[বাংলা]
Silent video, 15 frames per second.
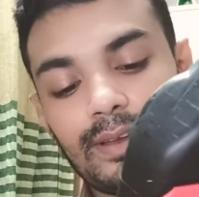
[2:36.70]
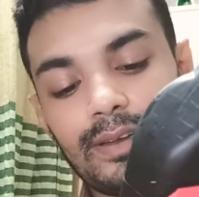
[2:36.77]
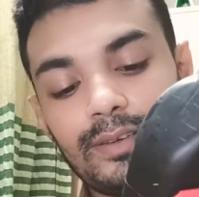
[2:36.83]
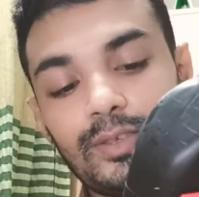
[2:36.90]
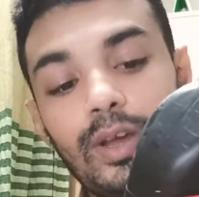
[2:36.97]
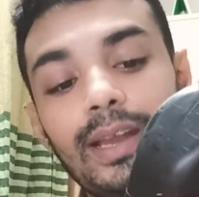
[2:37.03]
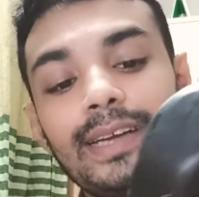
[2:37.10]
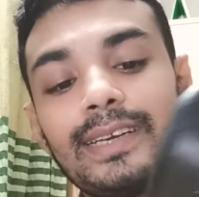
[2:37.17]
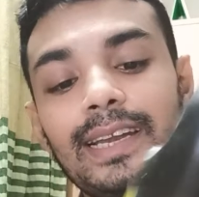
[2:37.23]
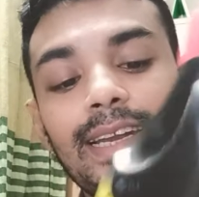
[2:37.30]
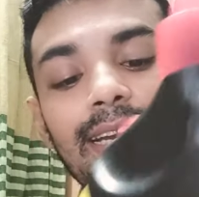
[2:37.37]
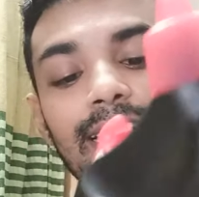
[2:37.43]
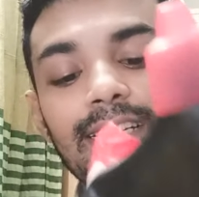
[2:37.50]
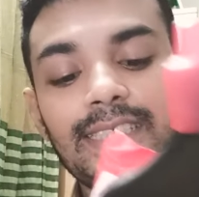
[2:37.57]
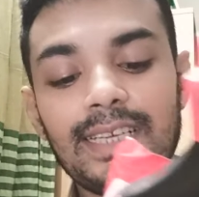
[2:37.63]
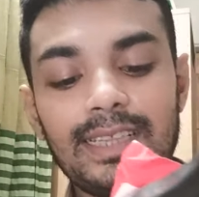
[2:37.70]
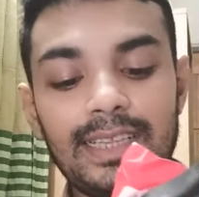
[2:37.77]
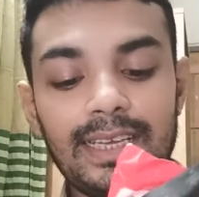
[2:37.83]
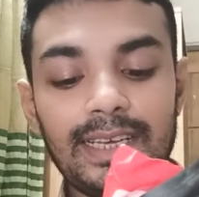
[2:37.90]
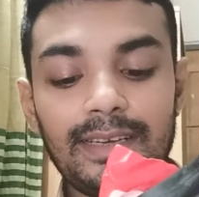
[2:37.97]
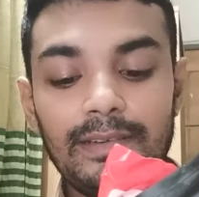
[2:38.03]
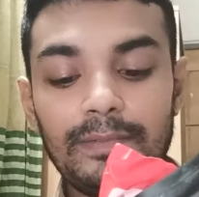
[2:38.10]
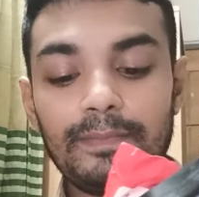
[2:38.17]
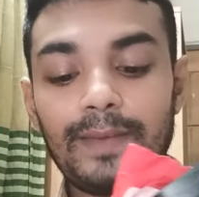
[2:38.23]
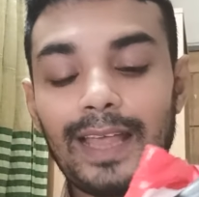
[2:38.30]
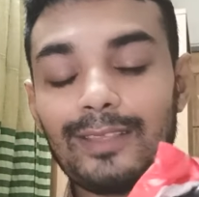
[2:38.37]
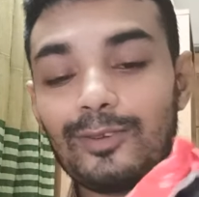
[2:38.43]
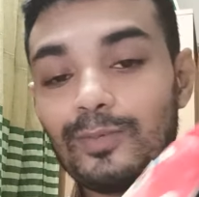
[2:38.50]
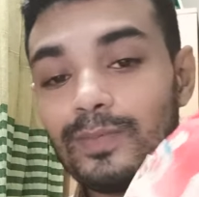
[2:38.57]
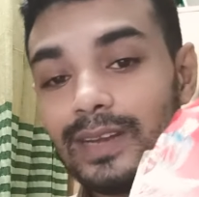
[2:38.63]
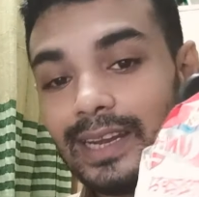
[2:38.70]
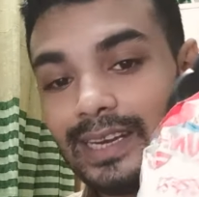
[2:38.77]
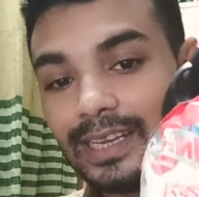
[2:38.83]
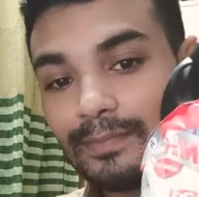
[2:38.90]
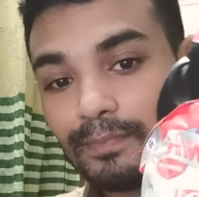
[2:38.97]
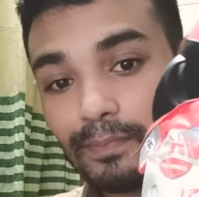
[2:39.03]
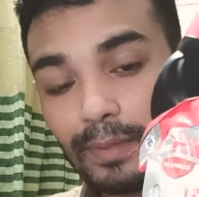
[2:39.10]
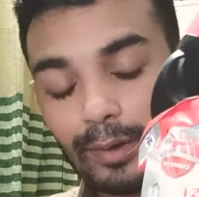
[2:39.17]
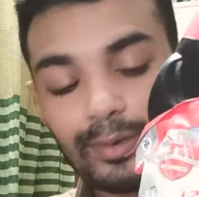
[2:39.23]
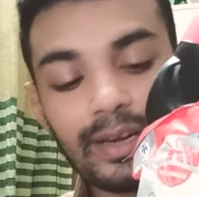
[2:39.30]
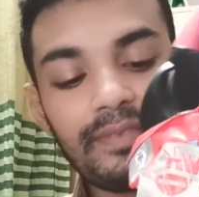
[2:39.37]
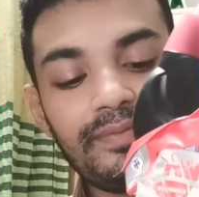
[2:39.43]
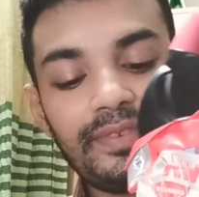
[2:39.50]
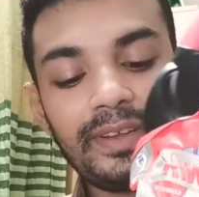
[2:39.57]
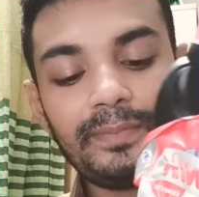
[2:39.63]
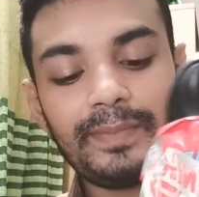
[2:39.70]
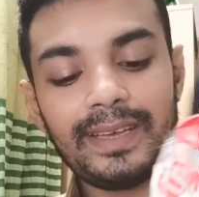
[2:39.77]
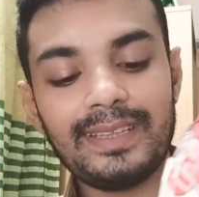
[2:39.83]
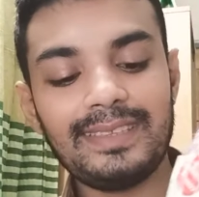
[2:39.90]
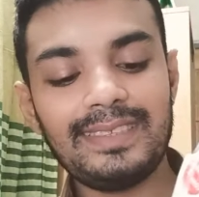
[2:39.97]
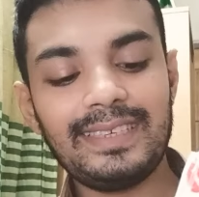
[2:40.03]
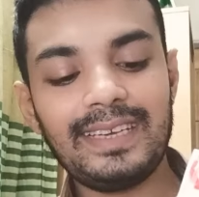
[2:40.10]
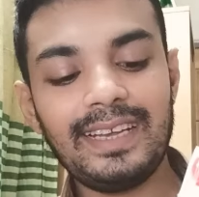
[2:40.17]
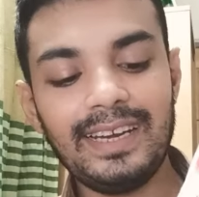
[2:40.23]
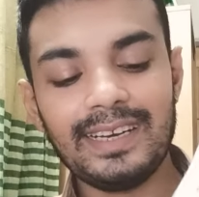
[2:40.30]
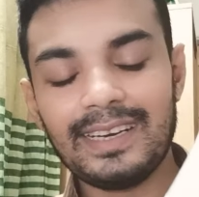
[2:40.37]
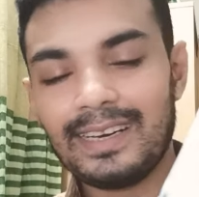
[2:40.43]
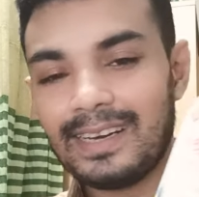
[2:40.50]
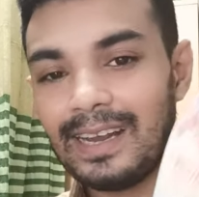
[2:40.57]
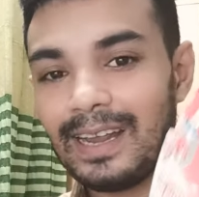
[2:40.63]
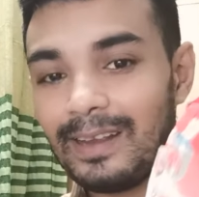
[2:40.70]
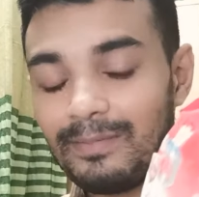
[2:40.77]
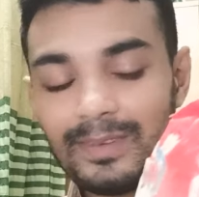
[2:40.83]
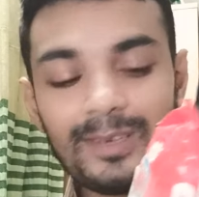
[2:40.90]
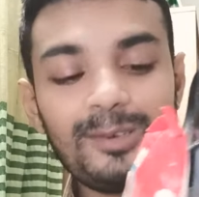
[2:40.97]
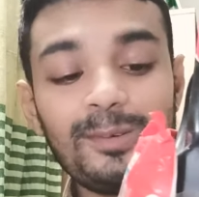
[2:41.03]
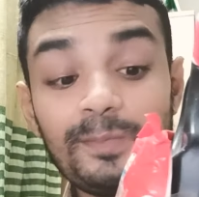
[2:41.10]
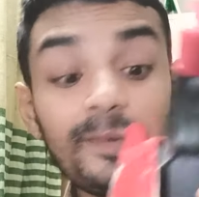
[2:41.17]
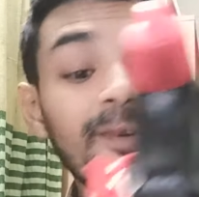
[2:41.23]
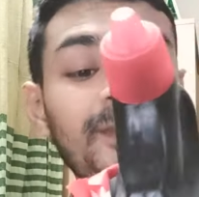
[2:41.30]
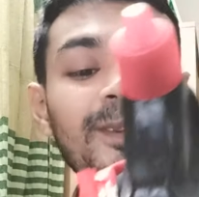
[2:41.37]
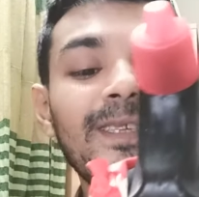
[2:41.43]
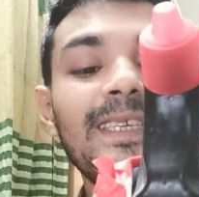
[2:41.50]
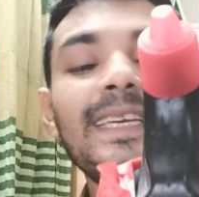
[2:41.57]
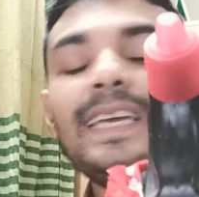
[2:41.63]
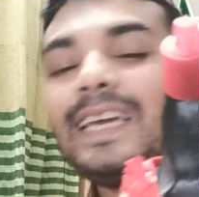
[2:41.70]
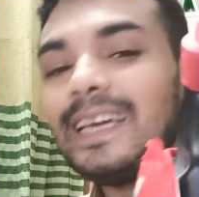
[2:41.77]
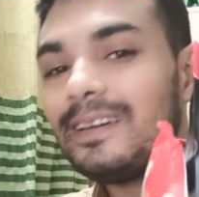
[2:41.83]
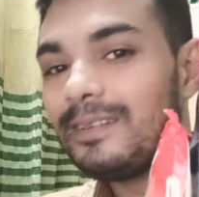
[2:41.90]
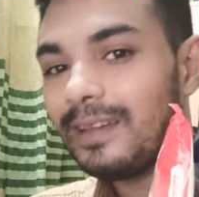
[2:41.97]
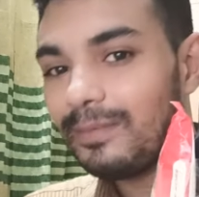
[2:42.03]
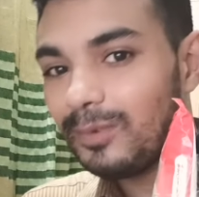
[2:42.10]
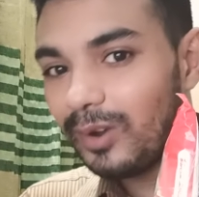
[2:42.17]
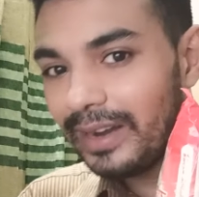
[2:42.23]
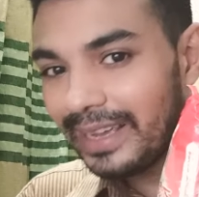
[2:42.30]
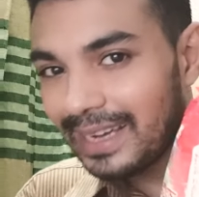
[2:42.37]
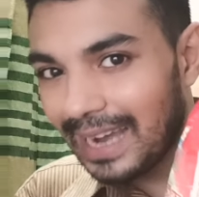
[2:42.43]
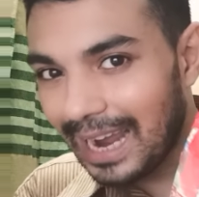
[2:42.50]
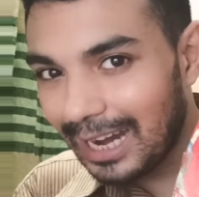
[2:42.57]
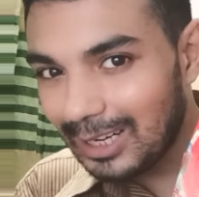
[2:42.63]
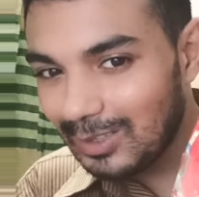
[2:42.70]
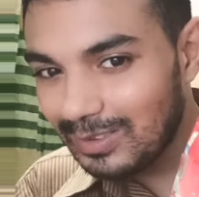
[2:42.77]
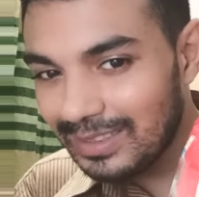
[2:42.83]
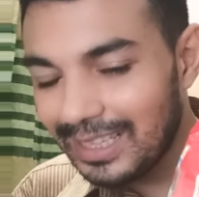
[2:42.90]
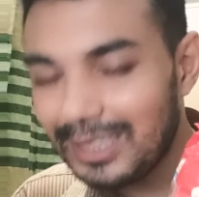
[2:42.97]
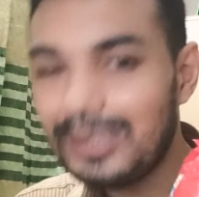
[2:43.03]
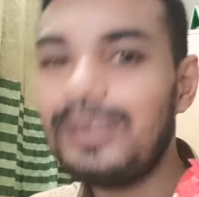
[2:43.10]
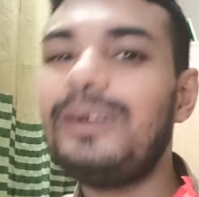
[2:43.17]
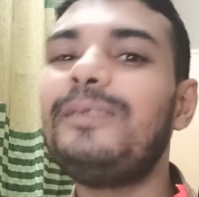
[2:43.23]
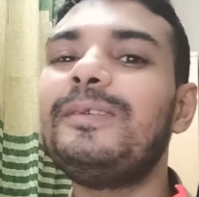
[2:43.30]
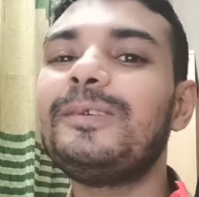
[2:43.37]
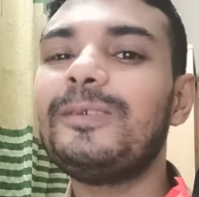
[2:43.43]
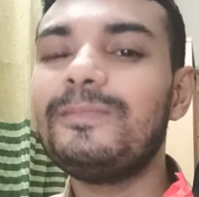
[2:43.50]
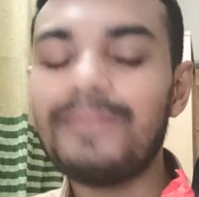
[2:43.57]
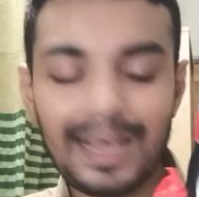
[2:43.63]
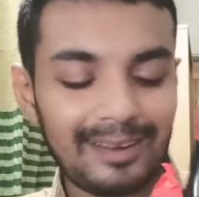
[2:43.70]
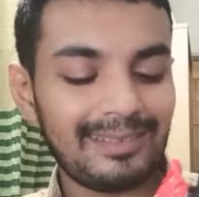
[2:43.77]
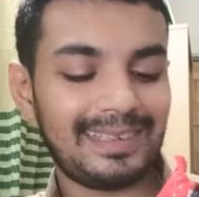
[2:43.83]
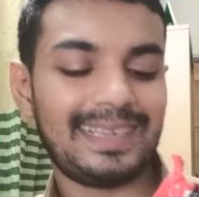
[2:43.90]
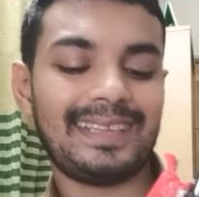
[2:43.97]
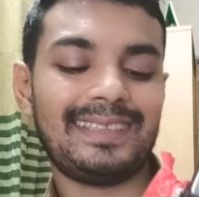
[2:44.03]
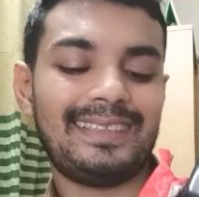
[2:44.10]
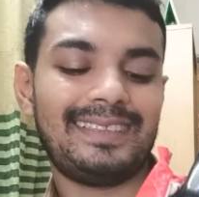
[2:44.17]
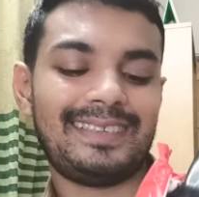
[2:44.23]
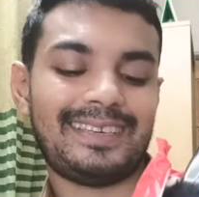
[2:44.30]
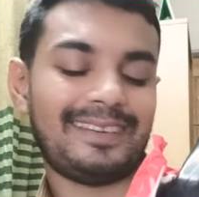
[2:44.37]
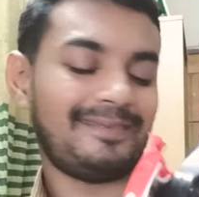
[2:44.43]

টয়লেট ক্লিনারের সাথে বাথরুম ক্লিনিং পাউডার ফ্রি পেয়েছি আমি খুব খুশি আমি অনেক আনন্দিত খুব ভালো লাগছে